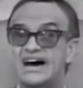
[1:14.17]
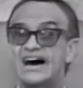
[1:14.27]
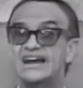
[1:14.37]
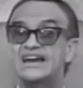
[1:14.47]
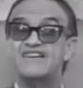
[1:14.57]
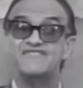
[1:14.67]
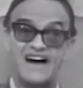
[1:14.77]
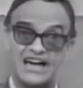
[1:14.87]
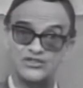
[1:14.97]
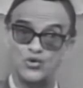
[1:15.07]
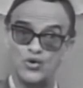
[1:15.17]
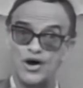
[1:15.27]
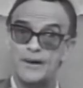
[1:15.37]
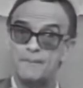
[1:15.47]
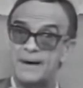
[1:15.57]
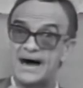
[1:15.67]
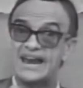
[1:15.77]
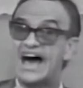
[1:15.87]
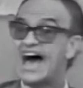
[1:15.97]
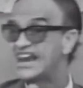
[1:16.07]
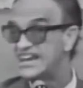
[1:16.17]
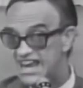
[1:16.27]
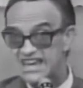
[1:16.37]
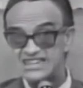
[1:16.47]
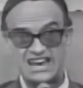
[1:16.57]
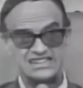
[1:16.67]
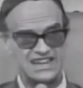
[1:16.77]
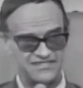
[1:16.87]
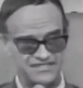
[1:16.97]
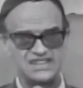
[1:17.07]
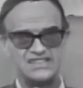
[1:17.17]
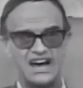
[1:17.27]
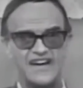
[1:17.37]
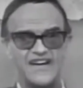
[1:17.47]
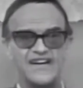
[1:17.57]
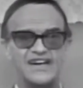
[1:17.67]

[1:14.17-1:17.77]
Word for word: ah, levado para além desta vida